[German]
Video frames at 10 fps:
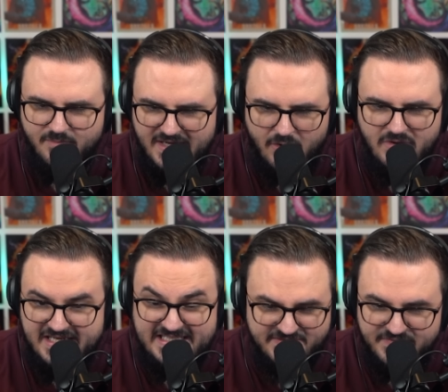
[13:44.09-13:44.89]

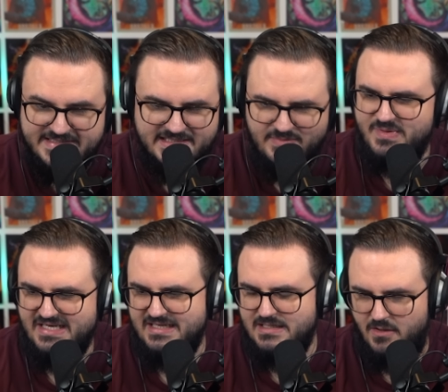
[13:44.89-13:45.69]

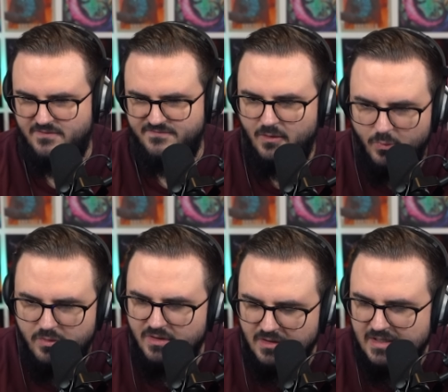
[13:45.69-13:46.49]
Blaulichtfilterbrille kaufen.
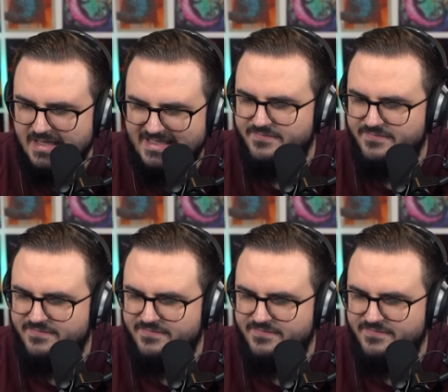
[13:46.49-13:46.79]
Oder ich